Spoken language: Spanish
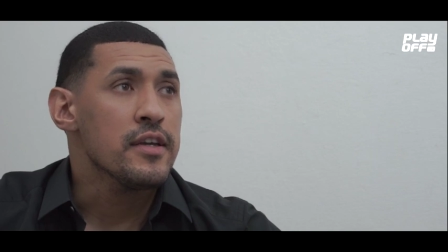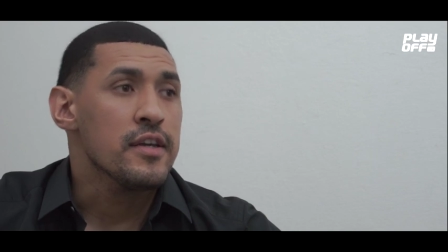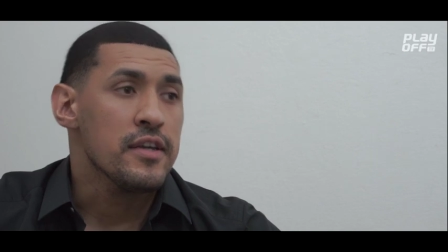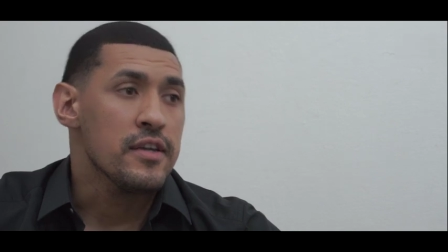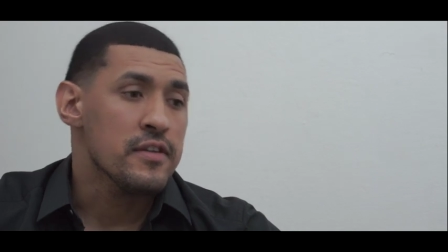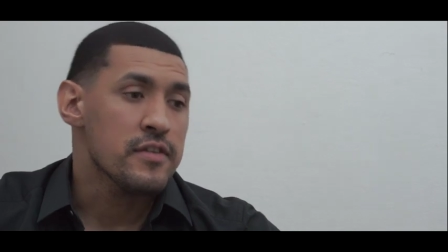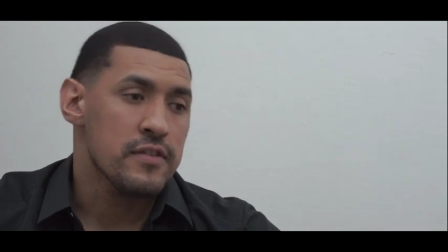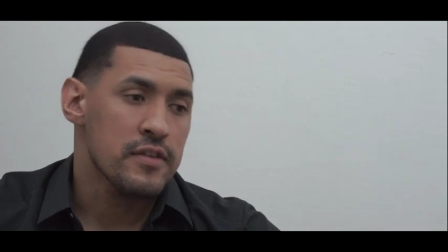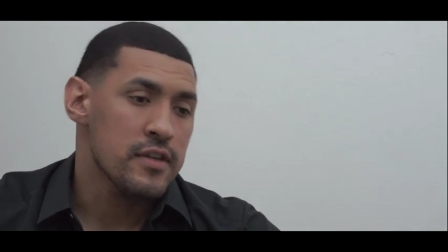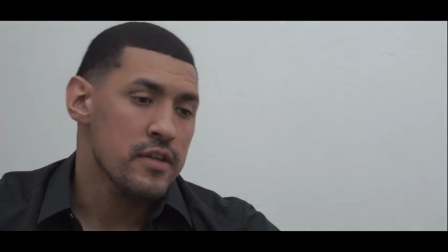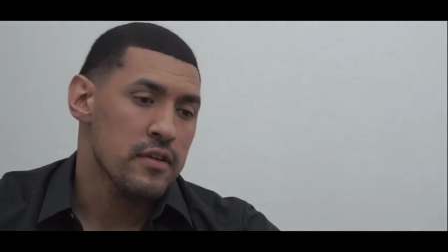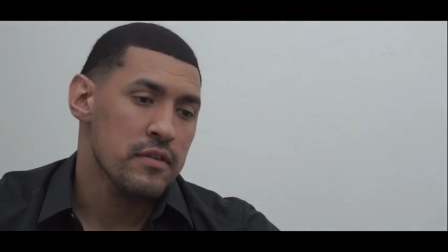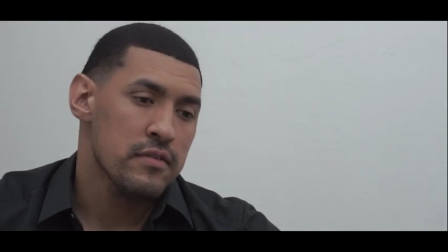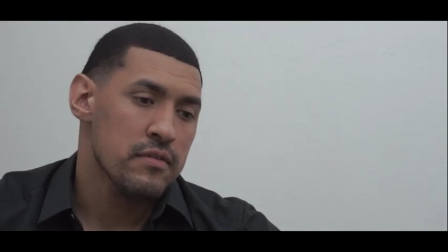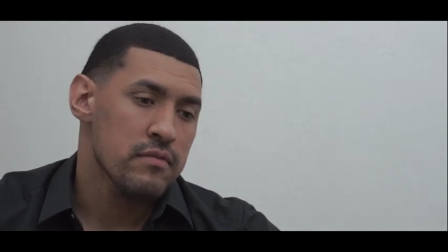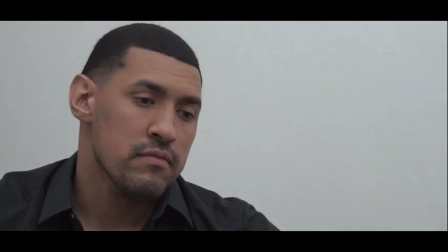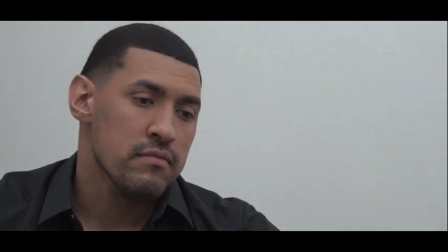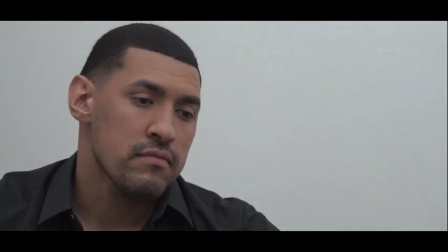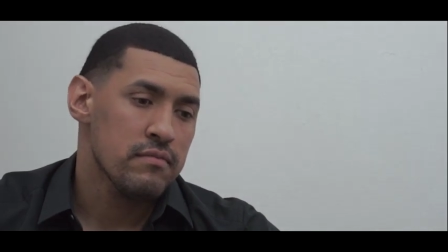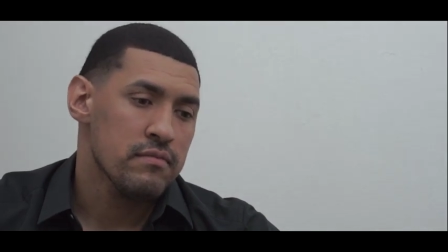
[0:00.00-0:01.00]
Y sí,
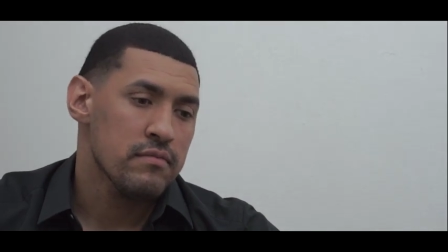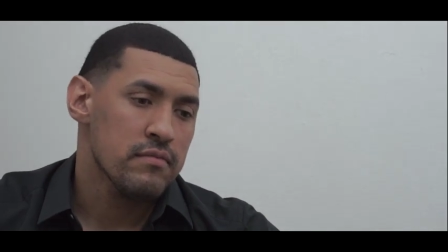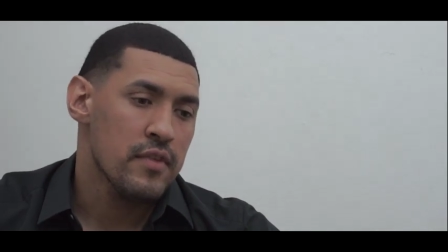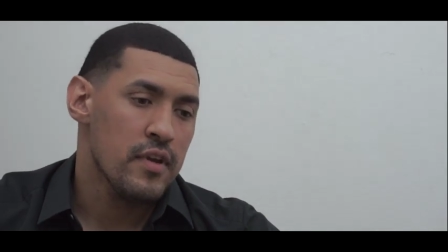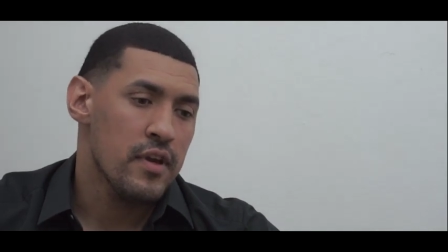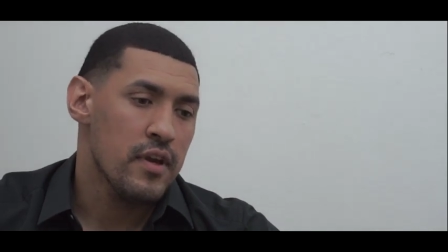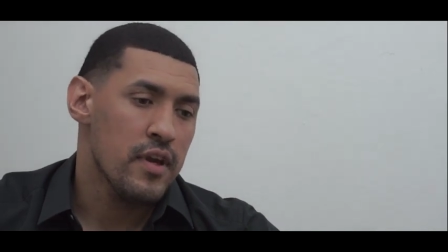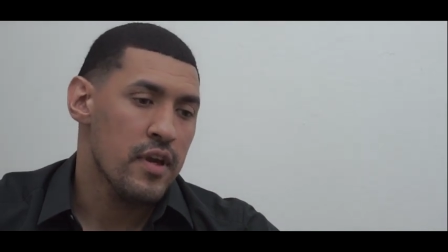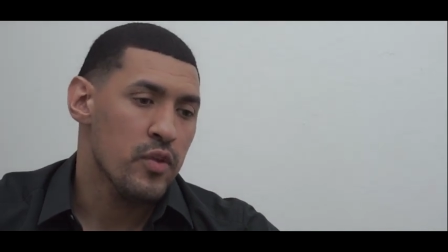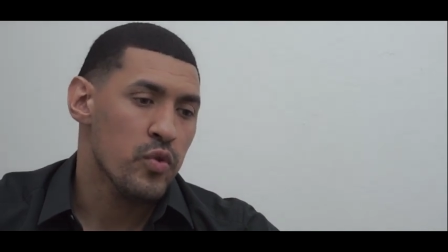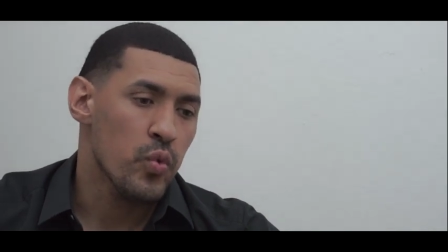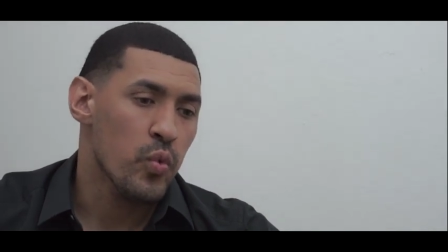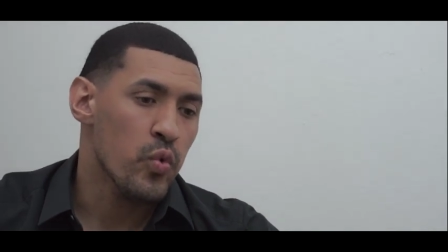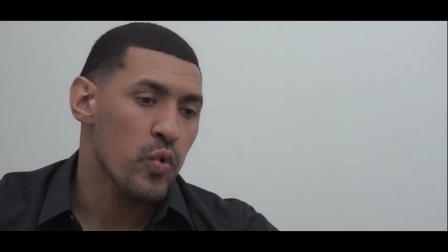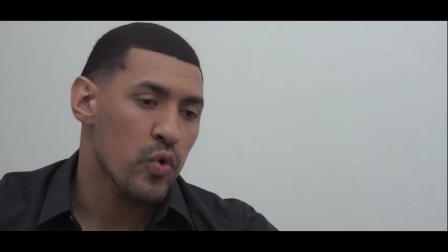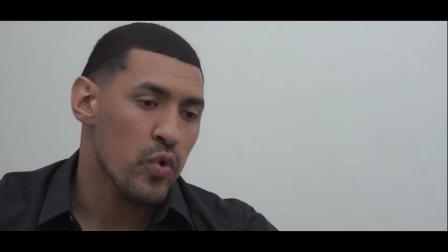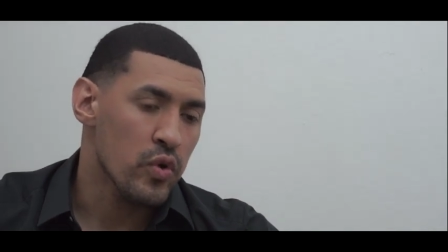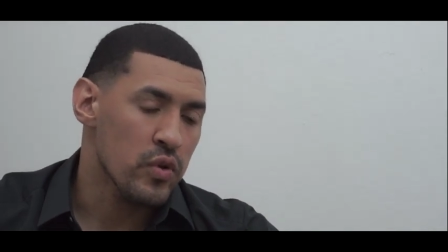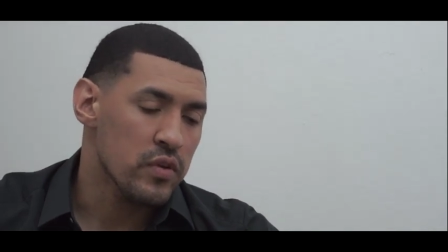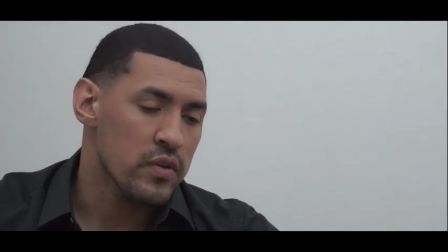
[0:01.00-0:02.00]
eh, tuve
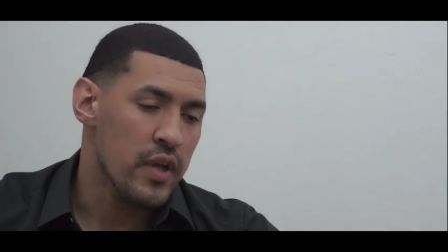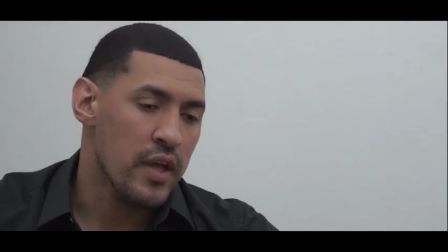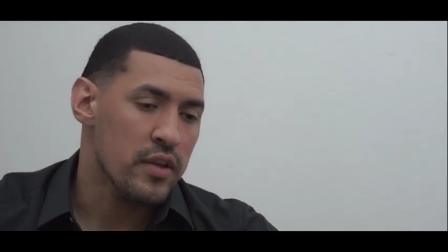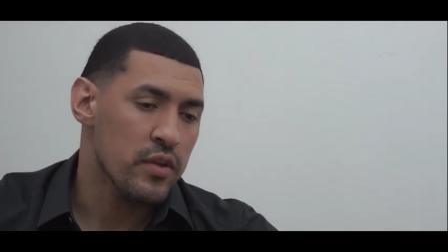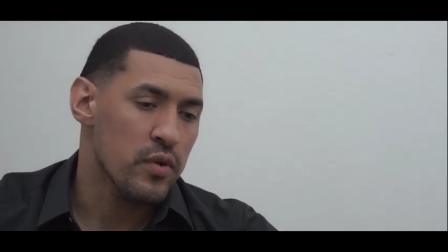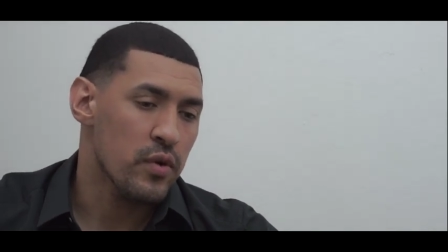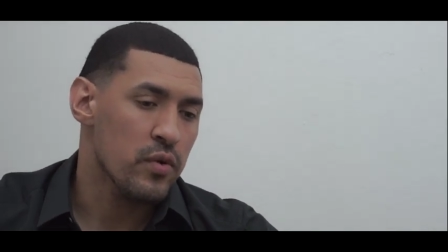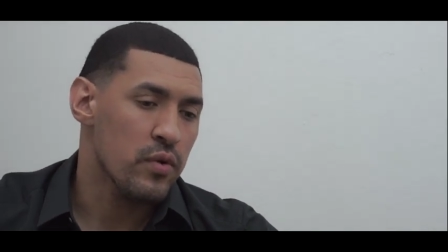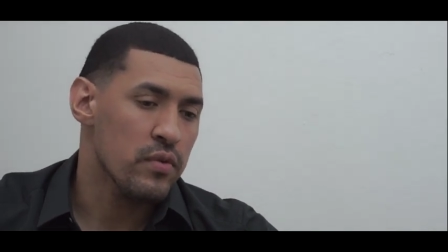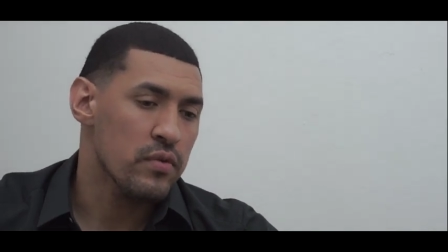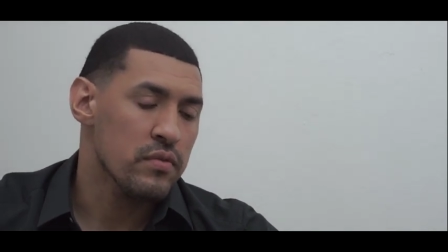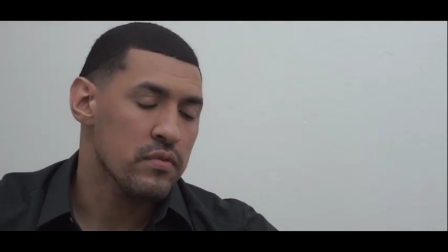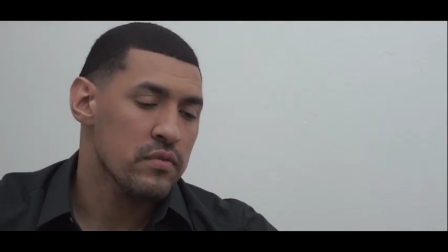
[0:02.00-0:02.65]
un contacto